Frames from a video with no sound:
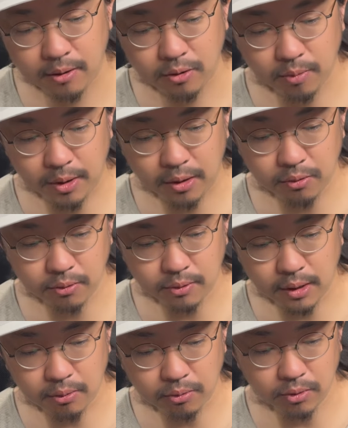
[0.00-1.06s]
今日もあること
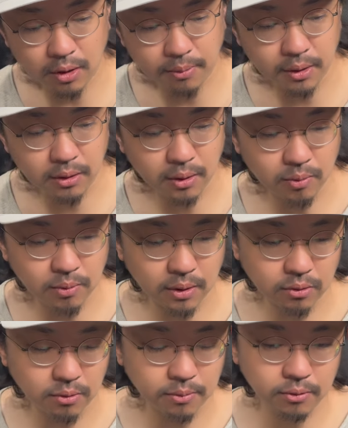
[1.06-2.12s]
ないこと喋っていこうか
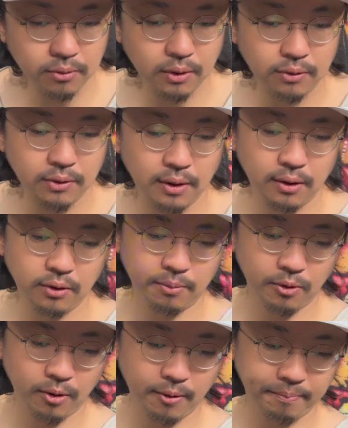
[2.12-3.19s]
と思うんですけれども